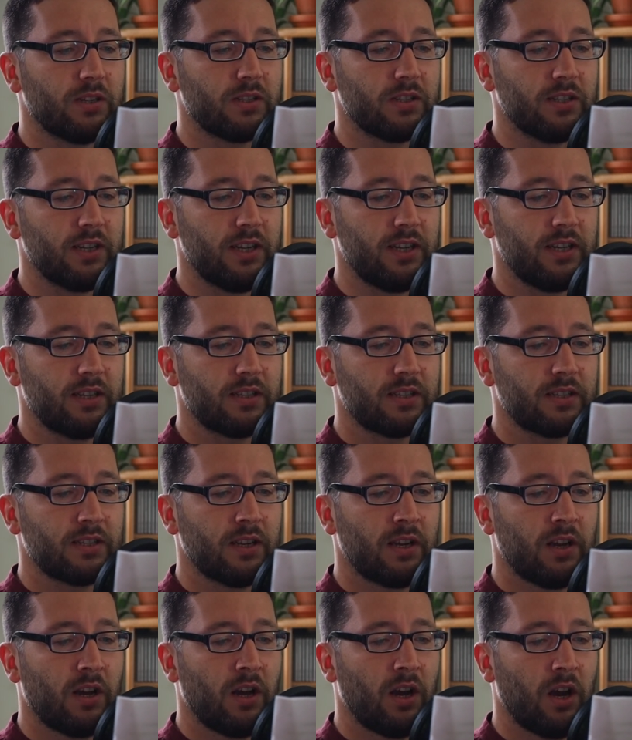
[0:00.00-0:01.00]
des
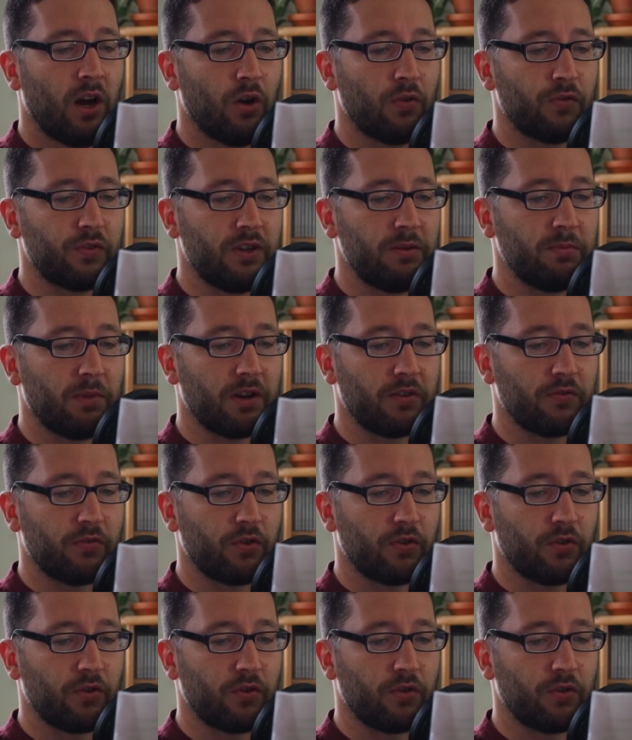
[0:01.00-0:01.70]
Nichts, auf die man